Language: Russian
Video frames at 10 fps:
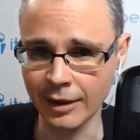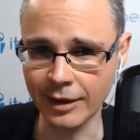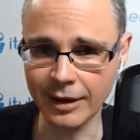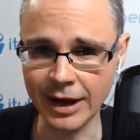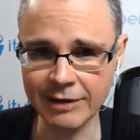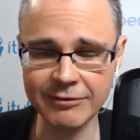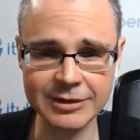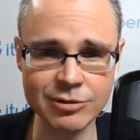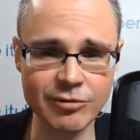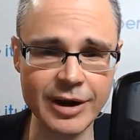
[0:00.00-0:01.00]
Как вы в этой
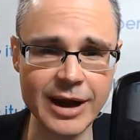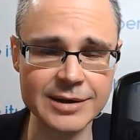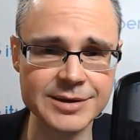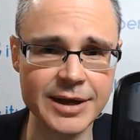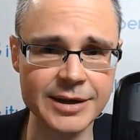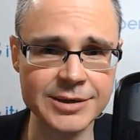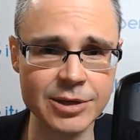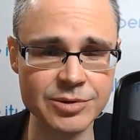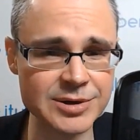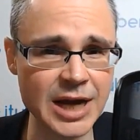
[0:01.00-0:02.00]
новой реальности
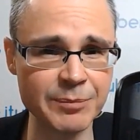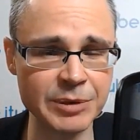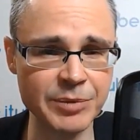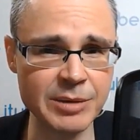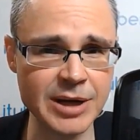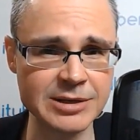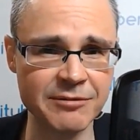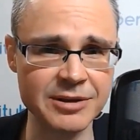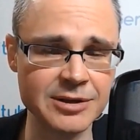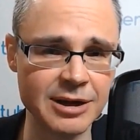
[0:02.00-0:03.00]
ориентируетесь? Как предприниматель,
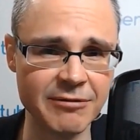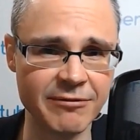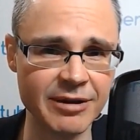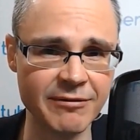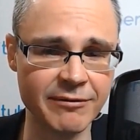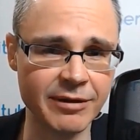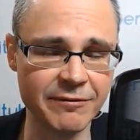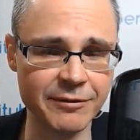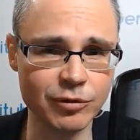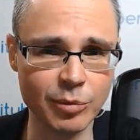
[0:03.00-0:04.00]
видите ли вы в
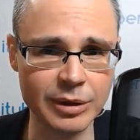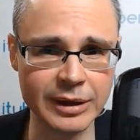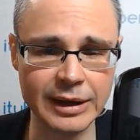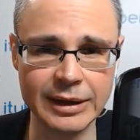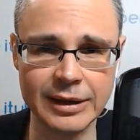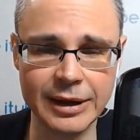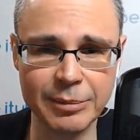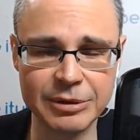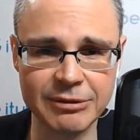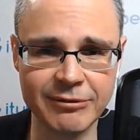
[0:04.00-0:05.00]
феноменах
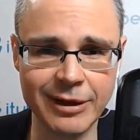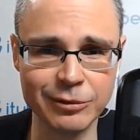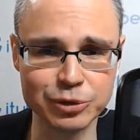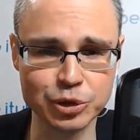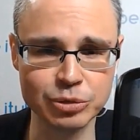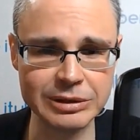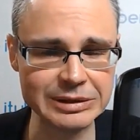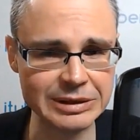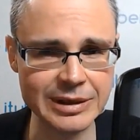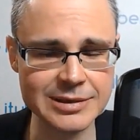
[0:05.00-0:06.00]
криптовалют что-то
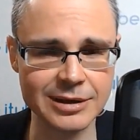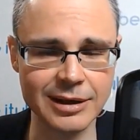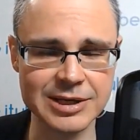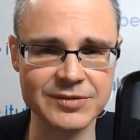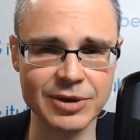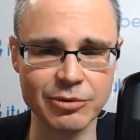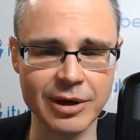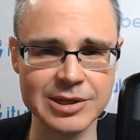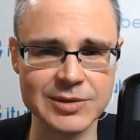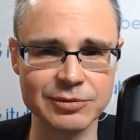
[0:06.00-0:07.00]
интересное для сферы
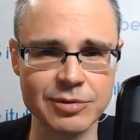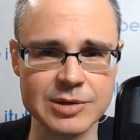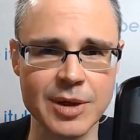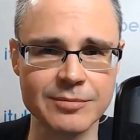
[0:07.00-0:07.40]
украинского туризма?